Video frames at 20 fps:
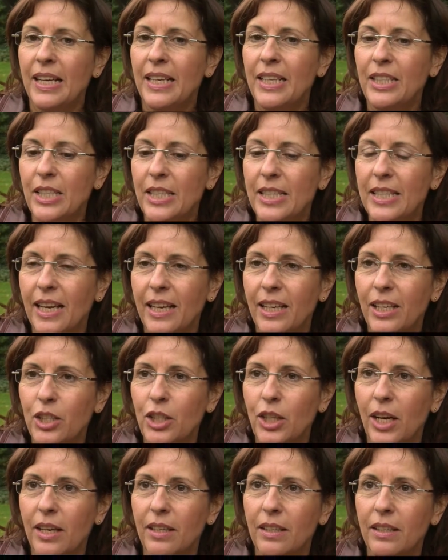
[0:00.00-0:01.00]
Es ist
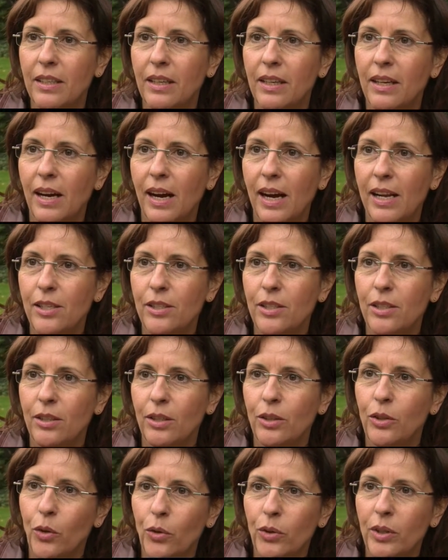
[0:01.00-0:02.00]
eigentlich eine alte,
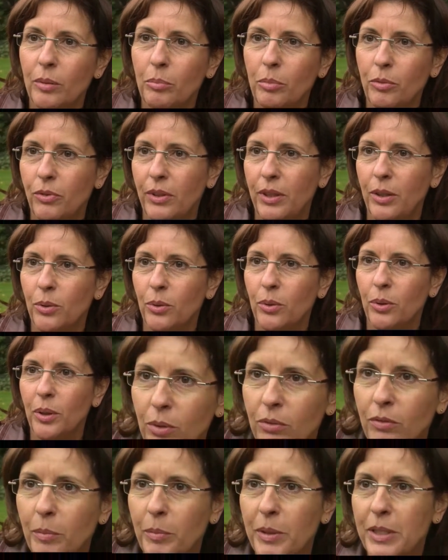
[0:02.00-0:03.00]
neue Bewegung.
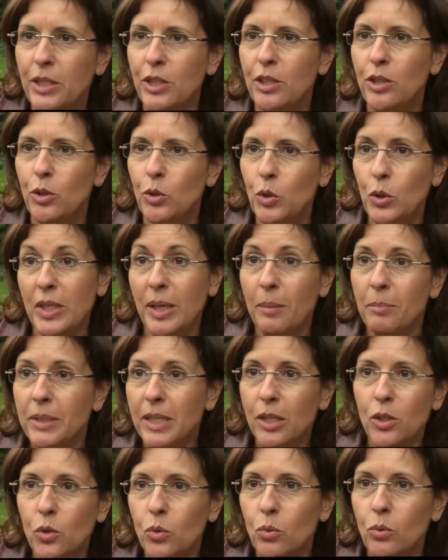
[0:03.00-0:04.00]
Wenn man sich die
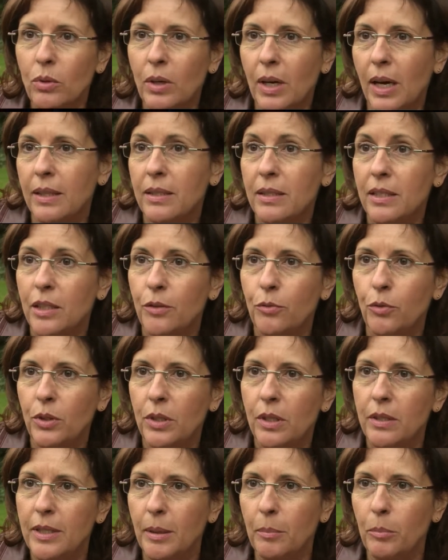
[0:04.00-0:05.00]
Zusammensetzung anzieht von
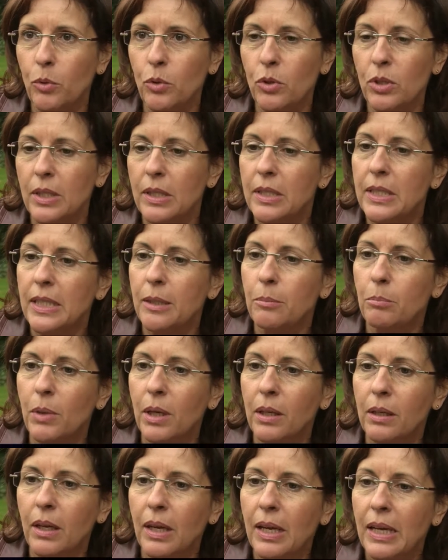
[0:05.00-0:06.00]
den Demos, dann sieht
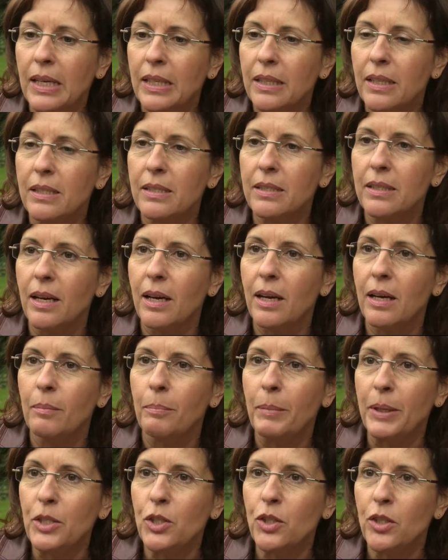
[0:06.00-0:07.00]
man, dass da
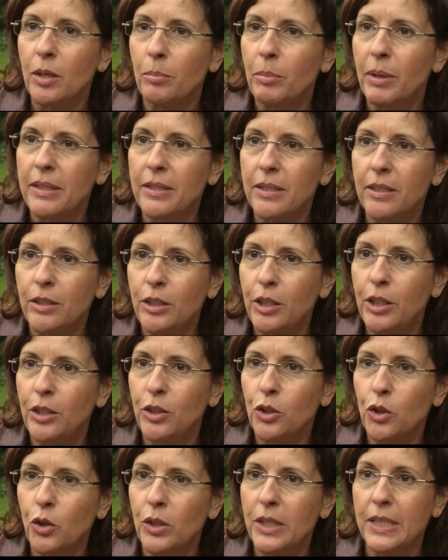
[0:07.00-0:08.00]
Menschen dabei sind, die
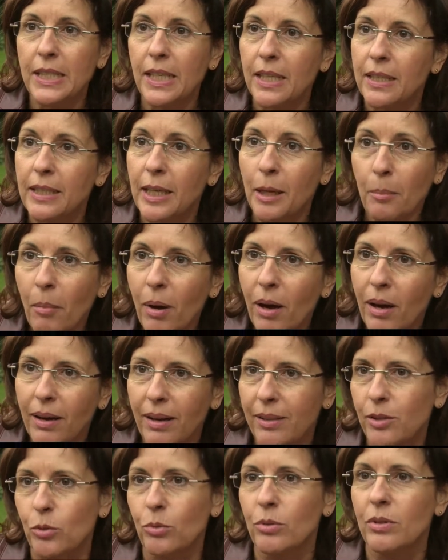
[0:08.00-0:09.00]
schon seit immer,
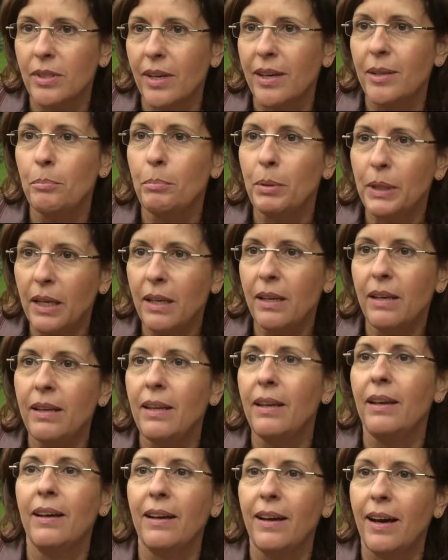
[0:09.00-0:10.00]
also seit Beginn
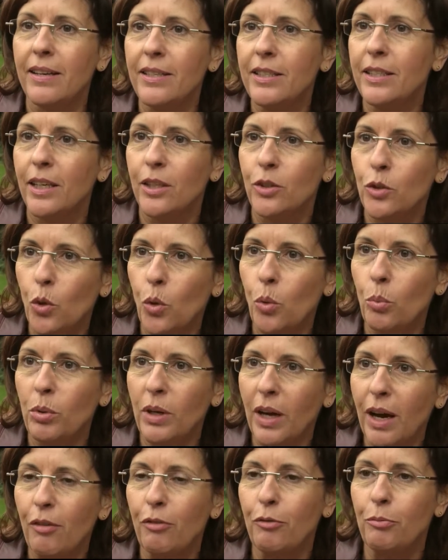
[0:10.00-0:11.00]
der
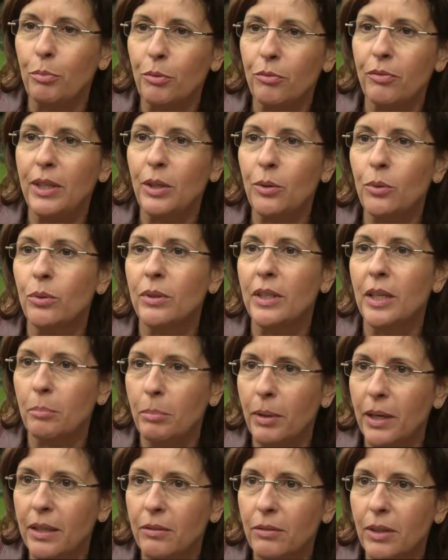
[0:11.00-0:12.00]
Anti-Atomkraft-Bewegung
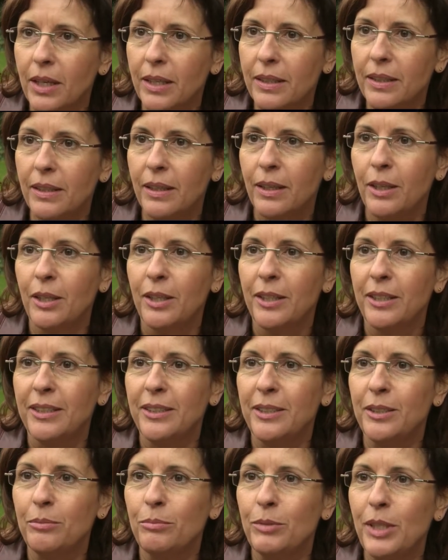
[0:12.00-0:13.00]
dabei waren.
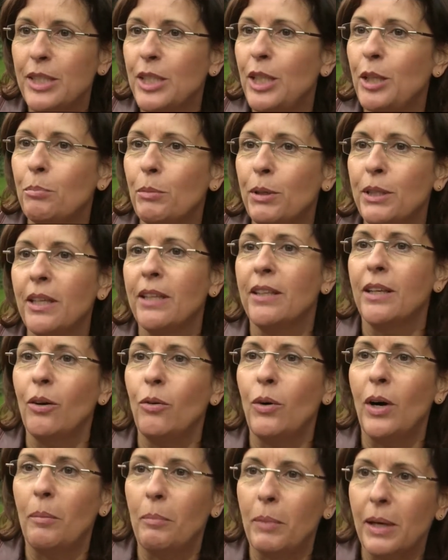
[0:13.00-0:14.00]
Ähm, das sieht man dann
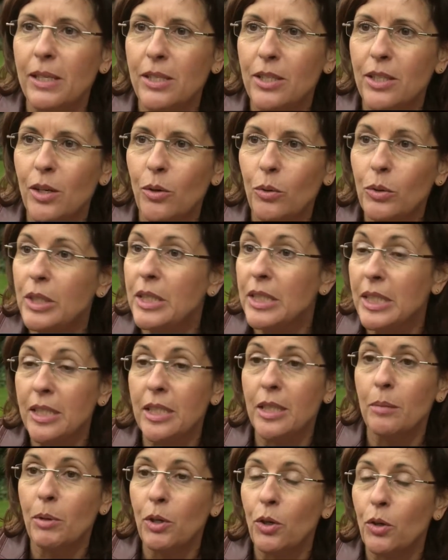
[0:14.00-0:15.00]
auch am Alter und die
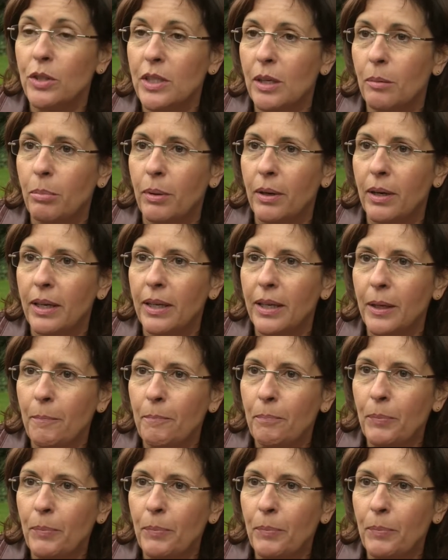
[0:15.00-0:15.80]
sind immer noch dabei.